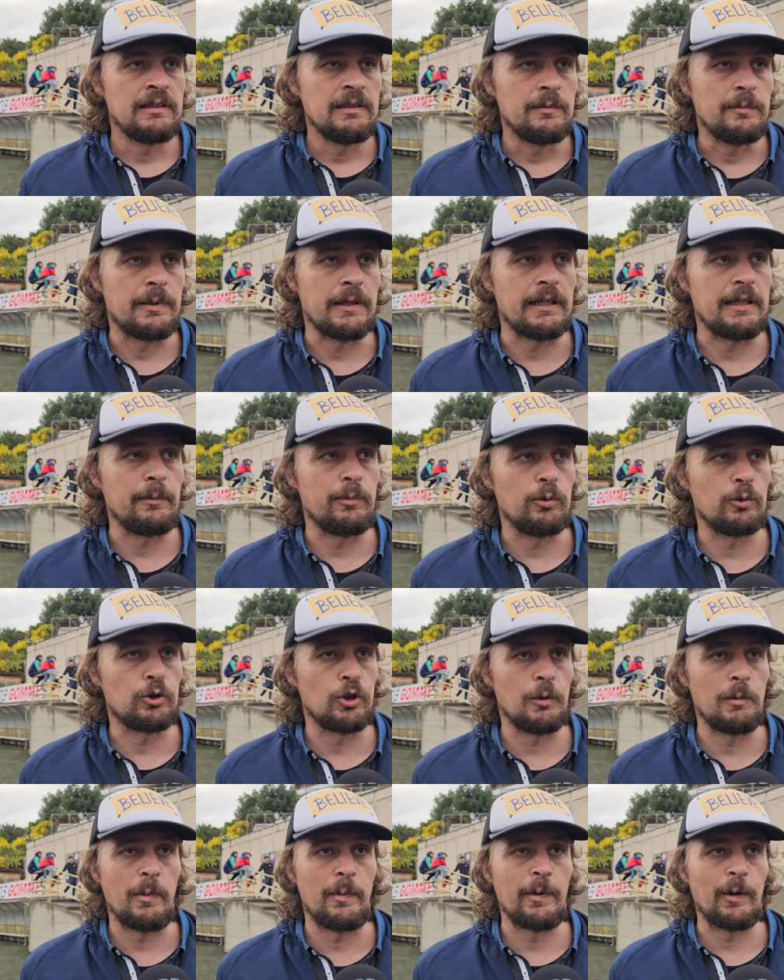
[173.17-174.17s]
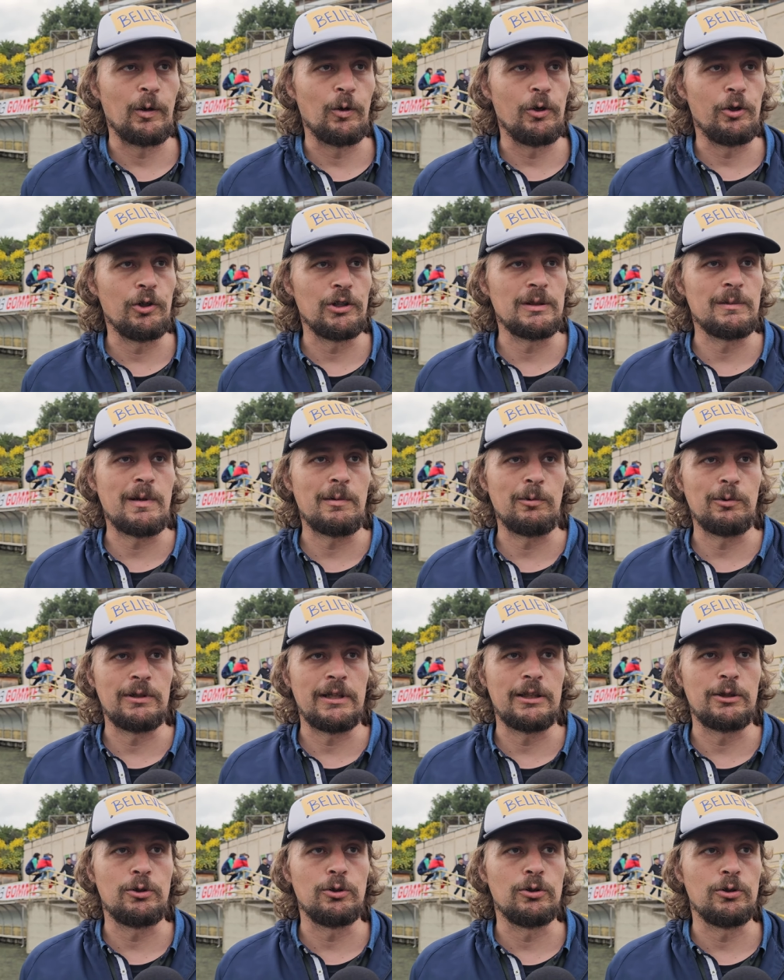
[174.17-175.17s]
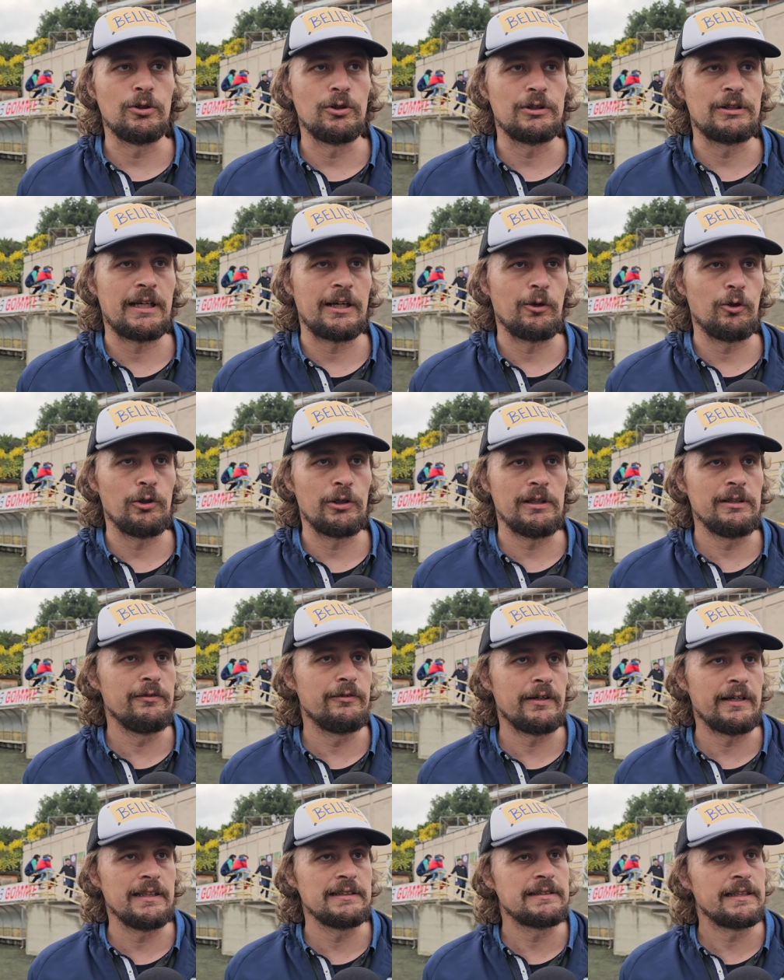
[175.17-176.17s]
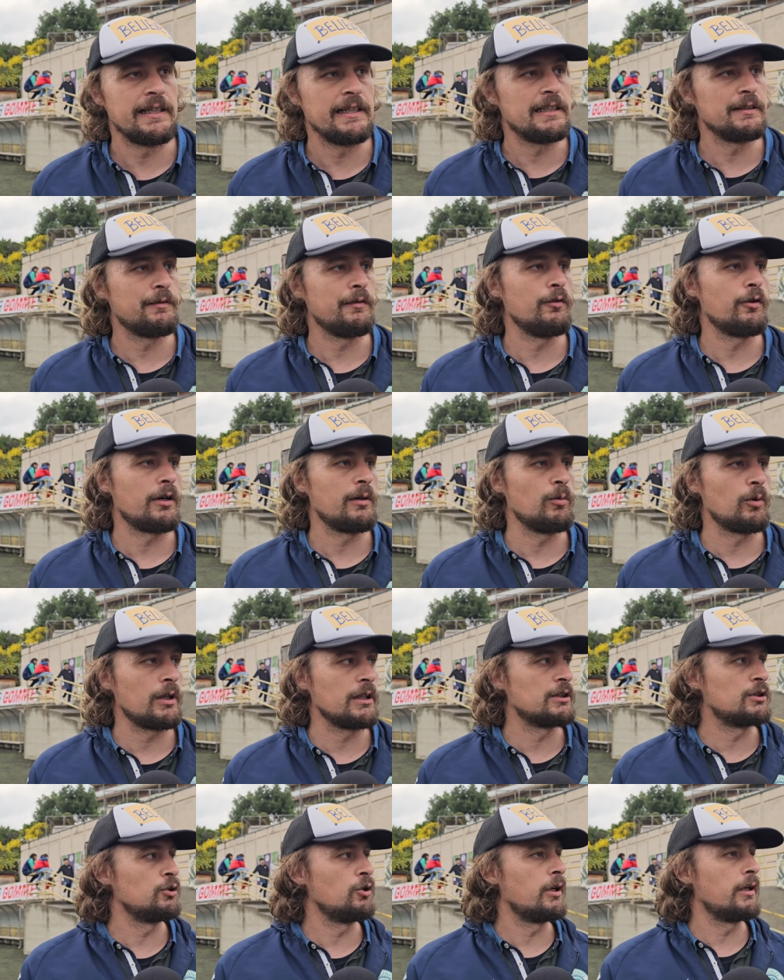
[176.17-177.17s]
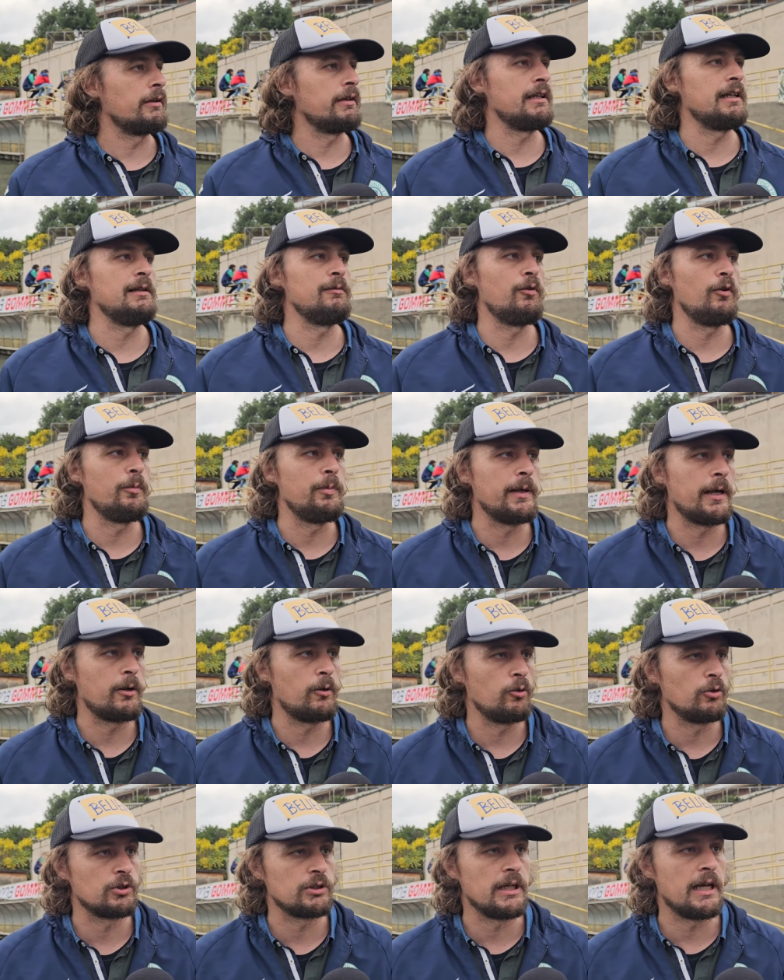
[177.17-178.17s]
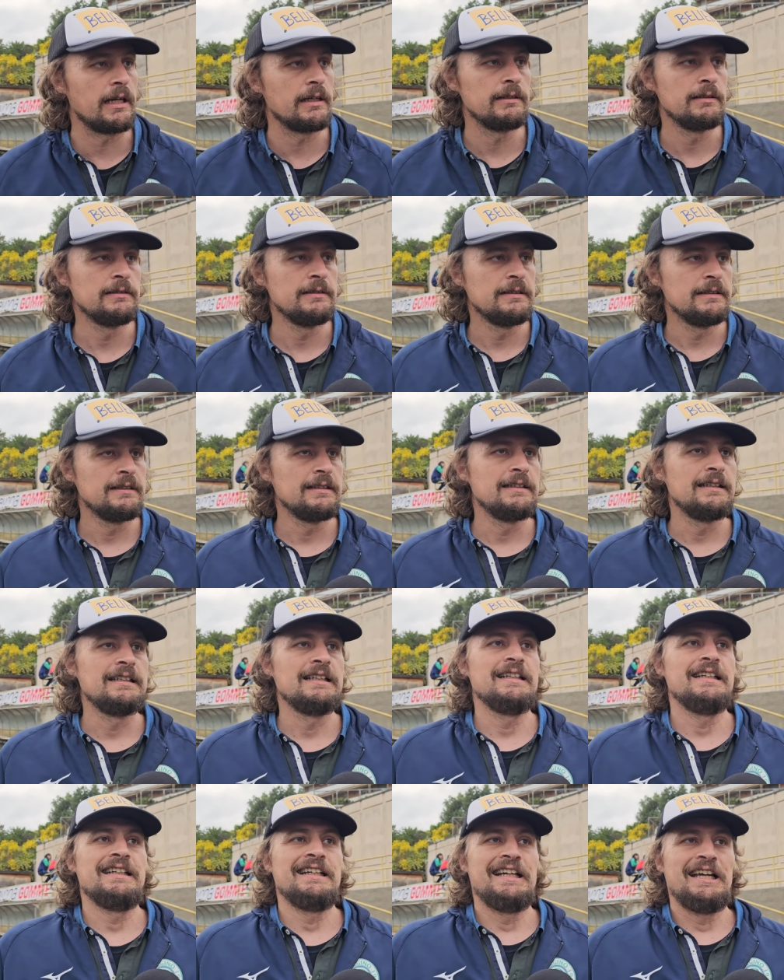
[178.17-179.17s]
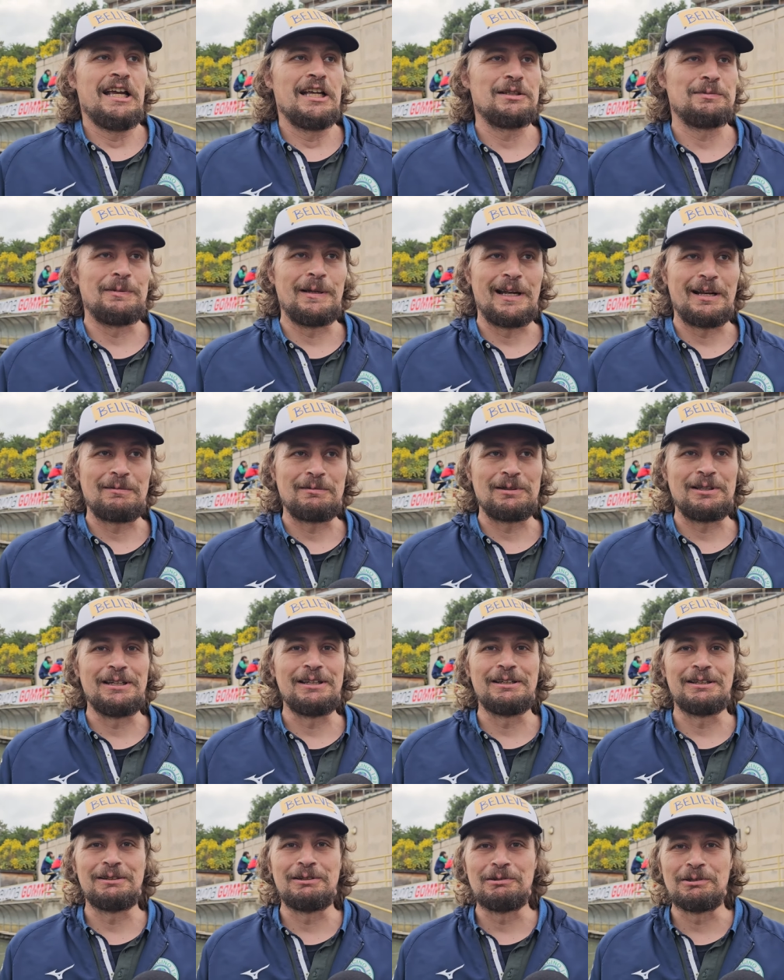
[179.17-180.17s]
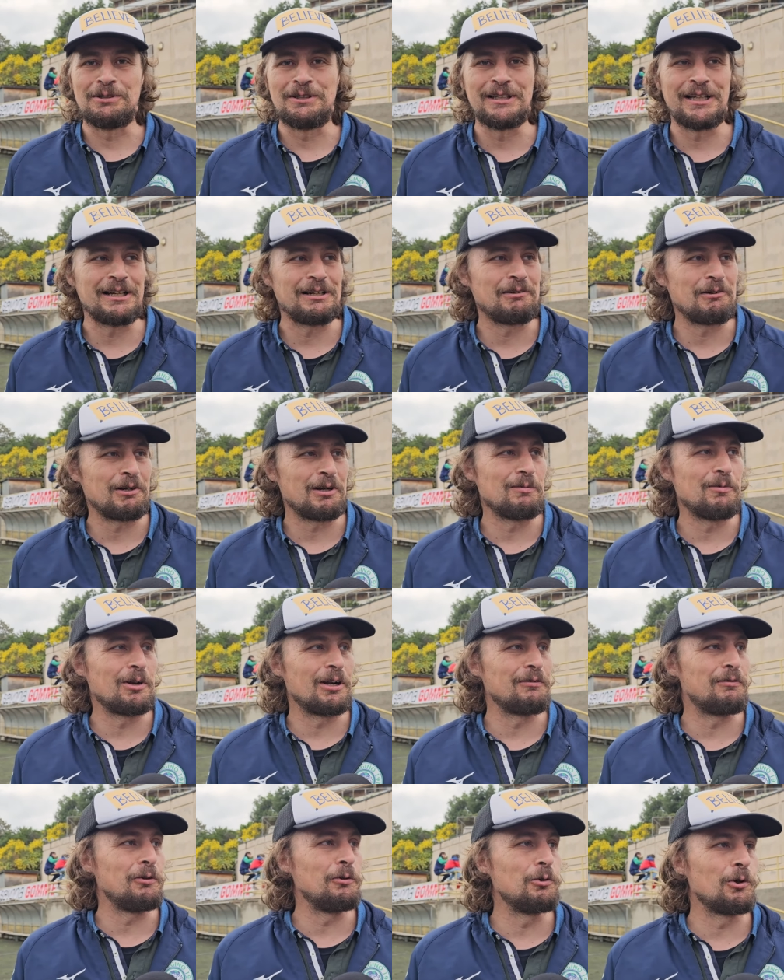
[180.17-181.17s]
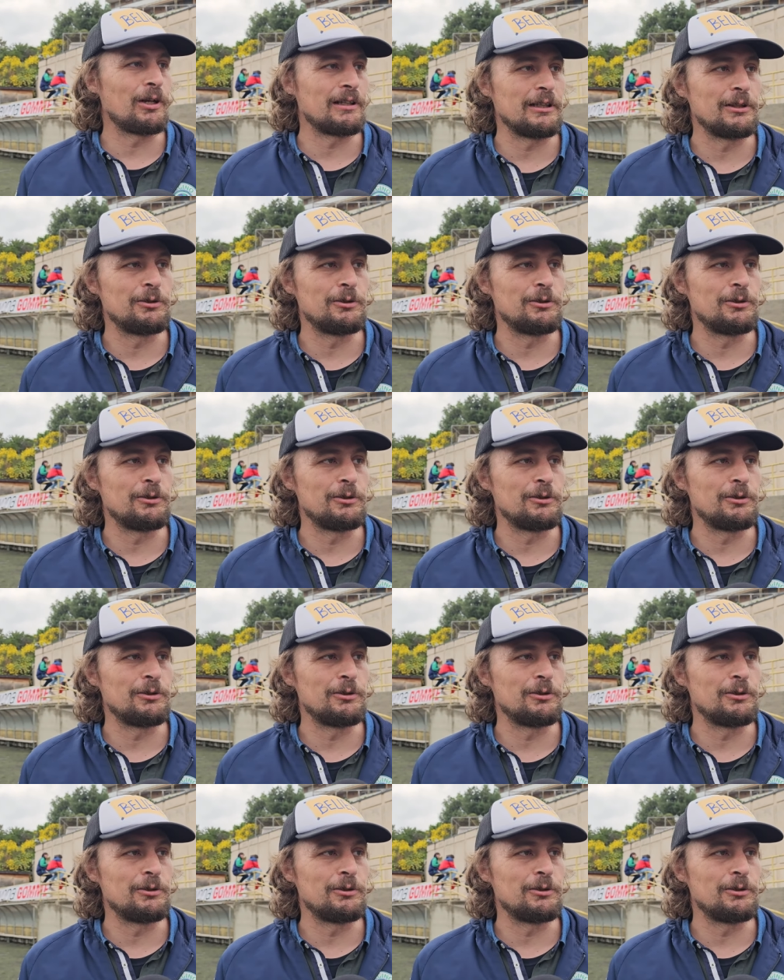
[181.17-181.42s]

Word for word: perché purtroppo per noi oggi abbiamo dato tre gol di differenza rete a favore a Morazzone, quindi il Volpiano lo sa e speriamo di, di uscire con una buona figura da